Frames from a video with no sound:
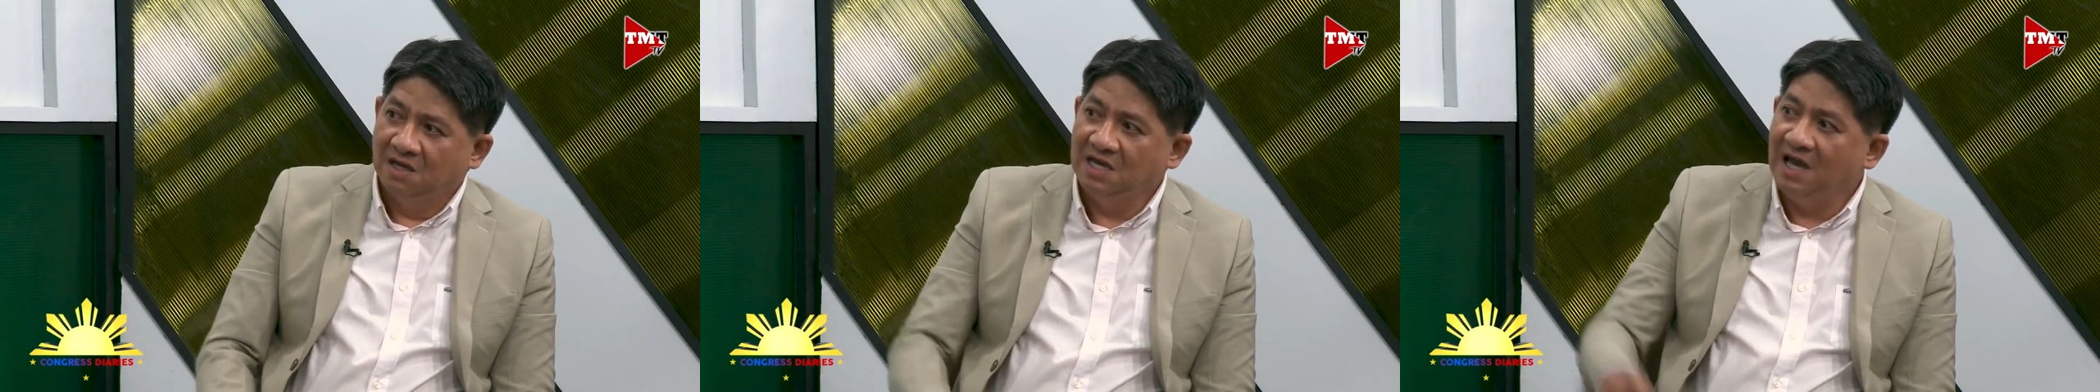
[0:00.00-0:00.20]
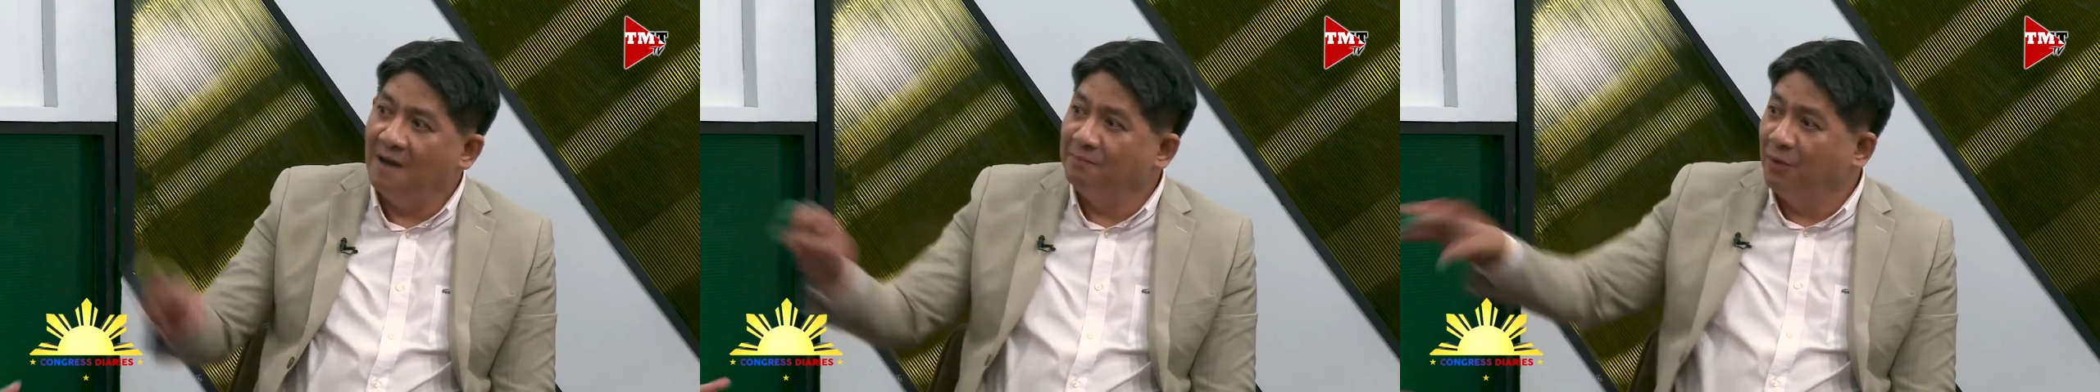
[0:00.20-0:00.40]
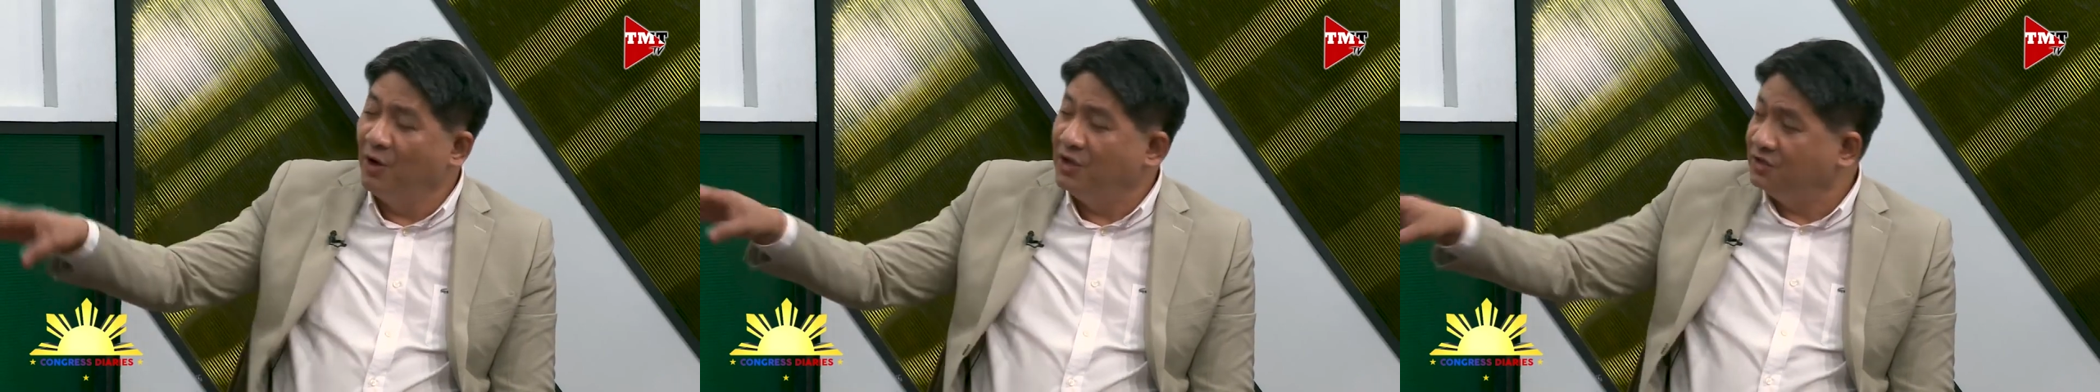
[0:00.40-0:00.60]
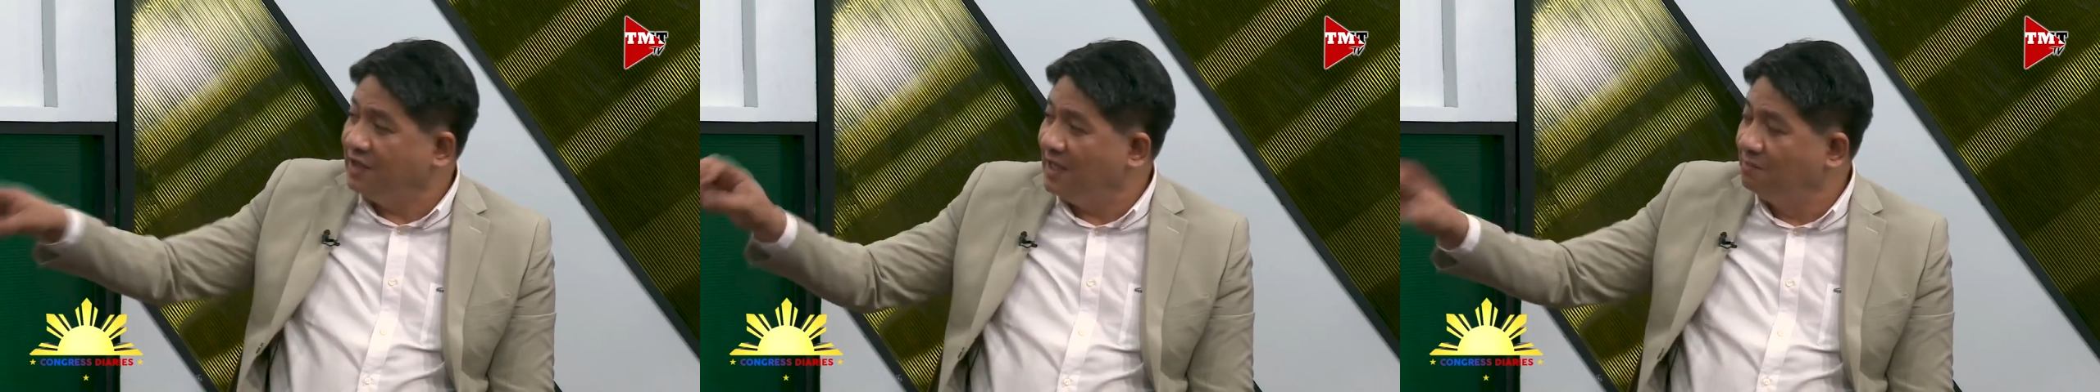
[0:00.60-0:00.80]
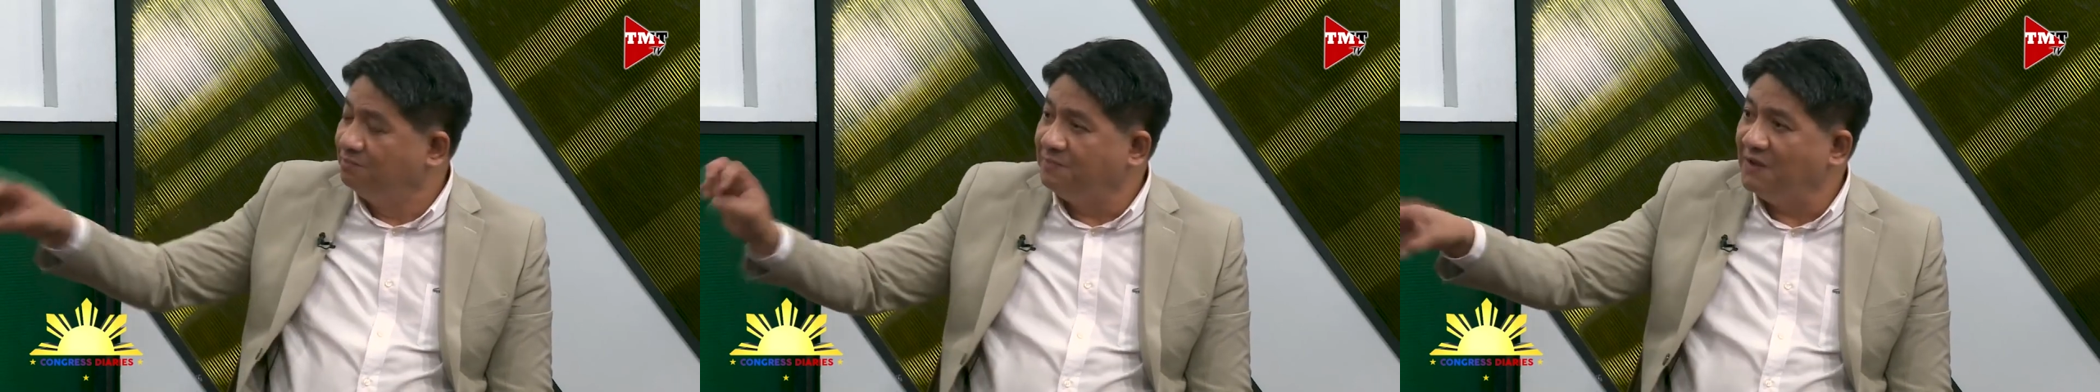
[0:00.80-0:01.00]
He
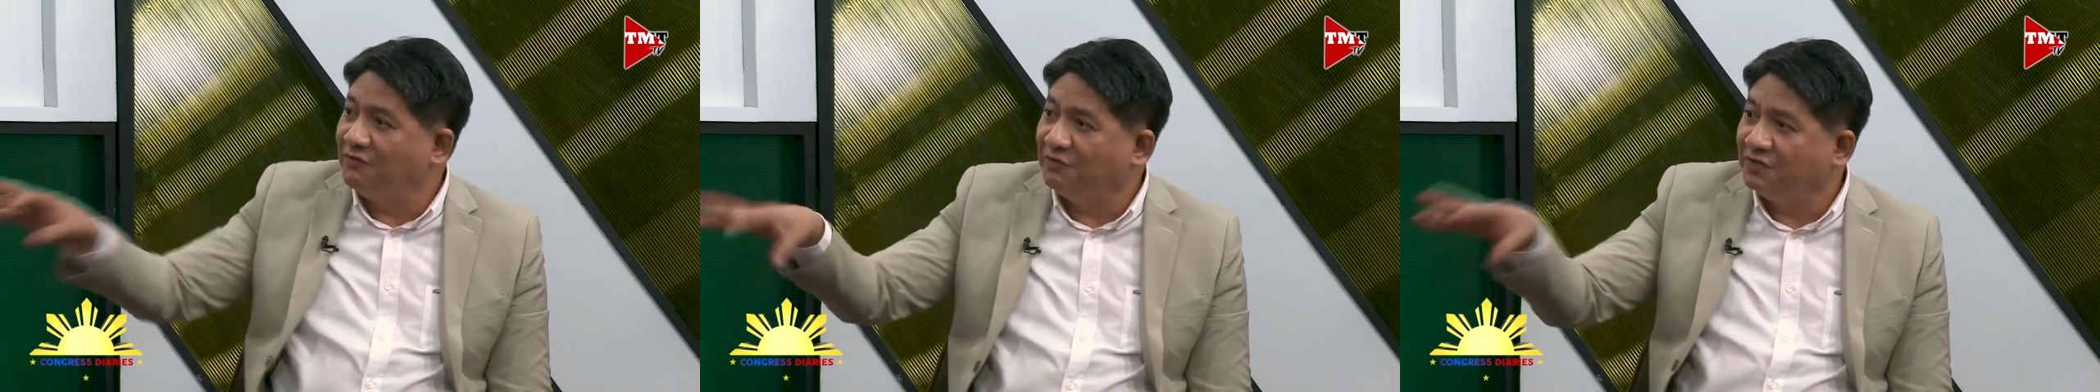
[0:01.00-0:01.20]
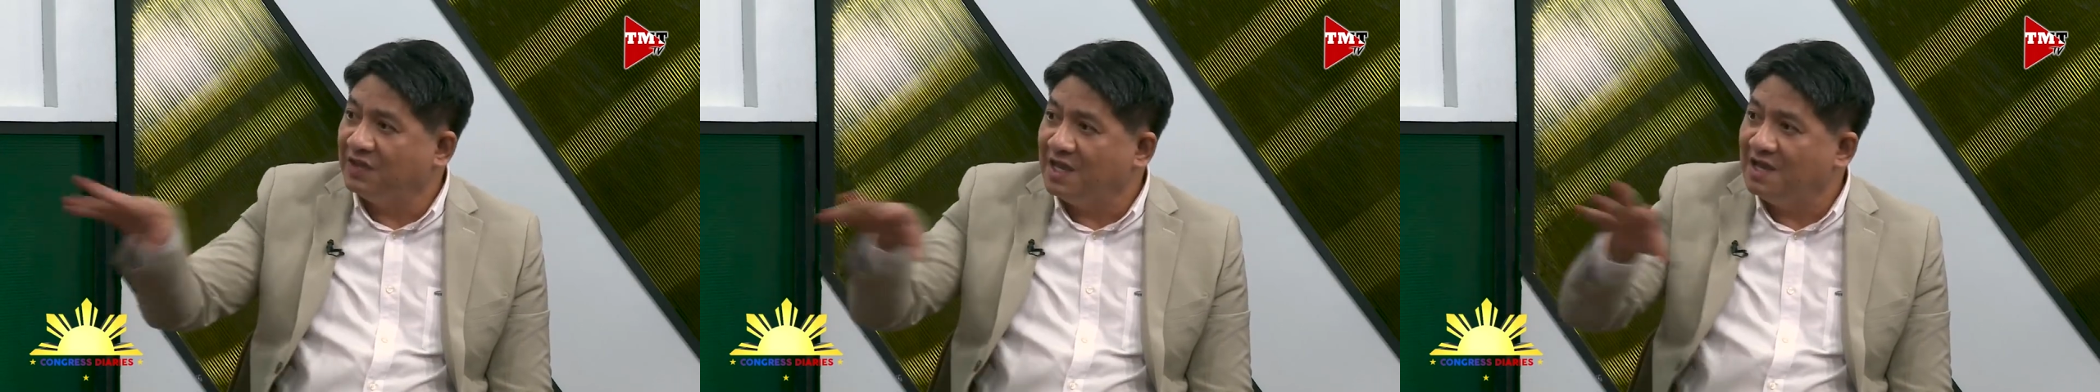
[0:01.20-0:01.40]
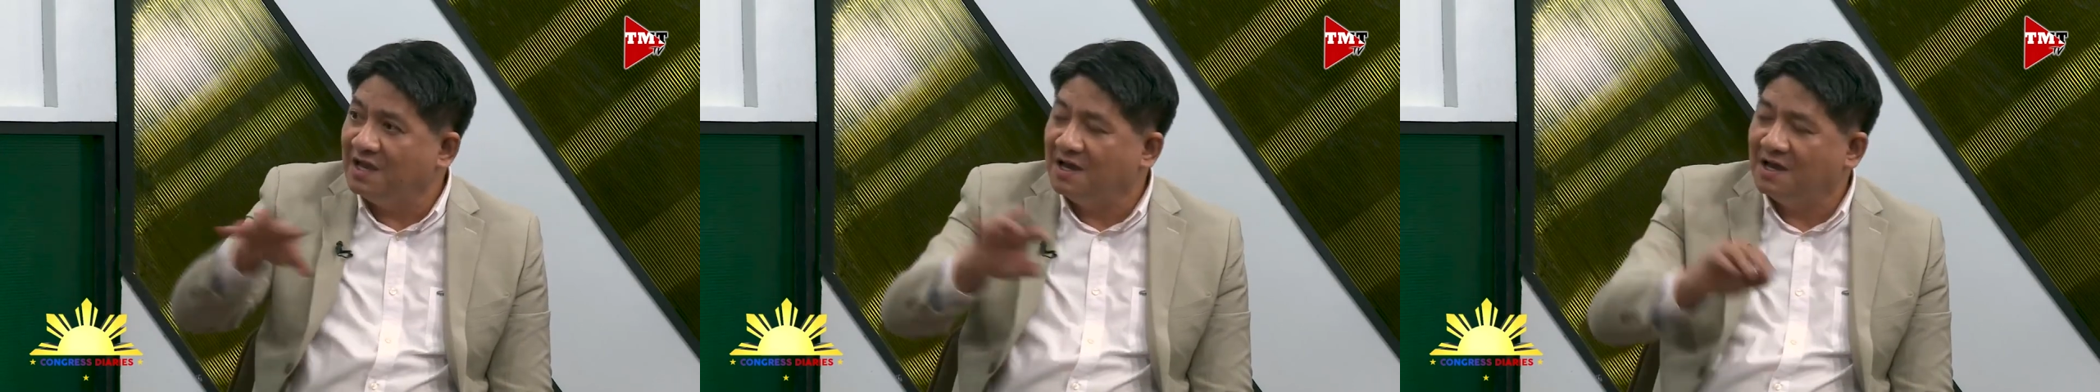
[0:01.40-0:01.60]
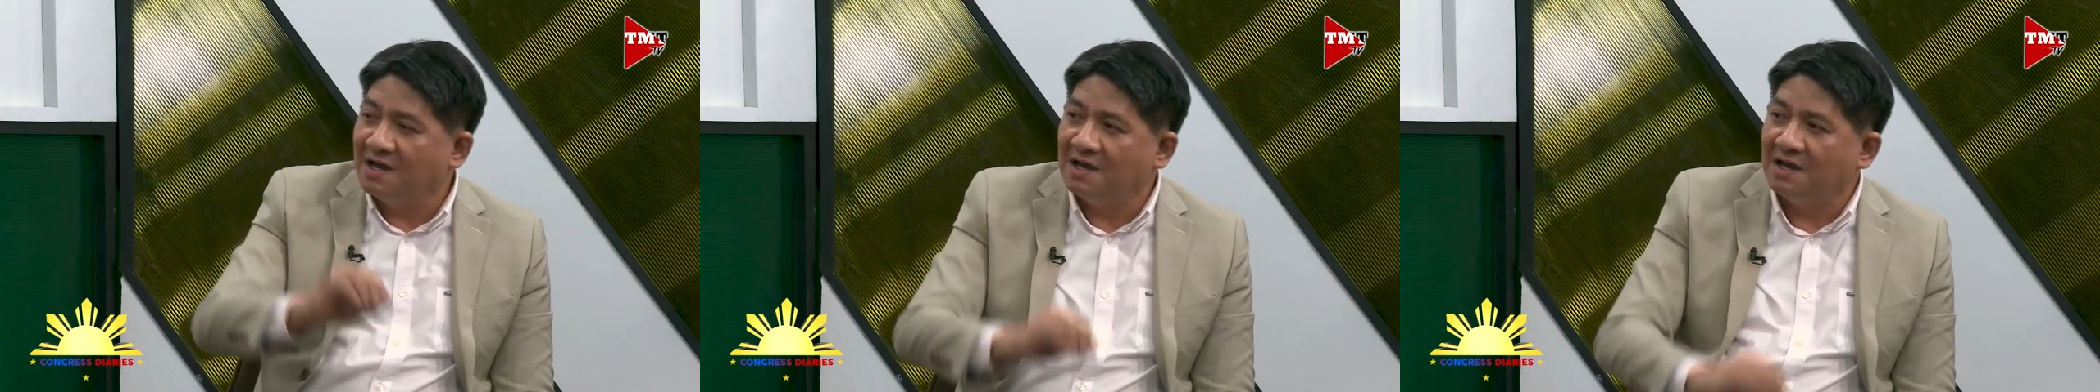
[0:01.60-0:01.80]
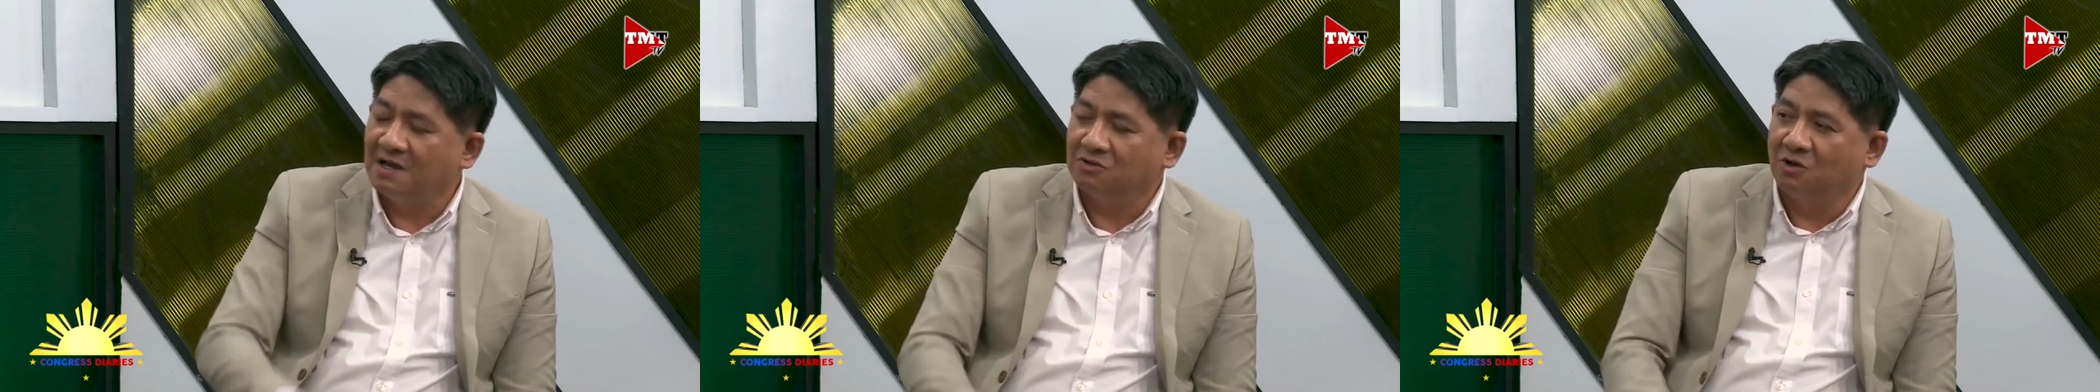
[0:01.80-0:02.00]
appointed 50 uh,